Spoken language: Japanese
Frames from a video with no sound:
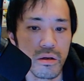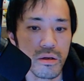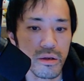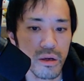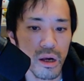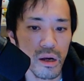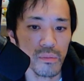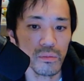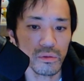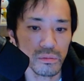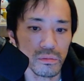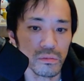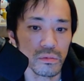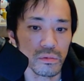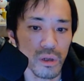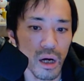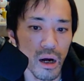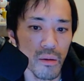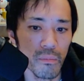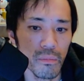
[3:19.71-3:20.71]
多分、
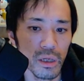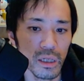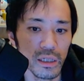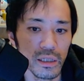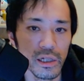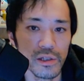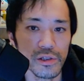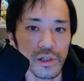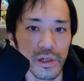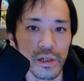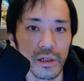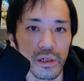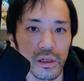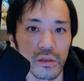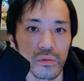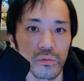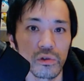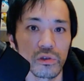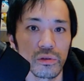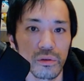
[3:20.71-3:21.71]
あんまいないんじゃないかな
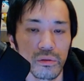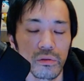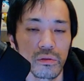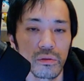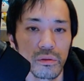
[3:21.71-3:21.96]
と思うんですよ。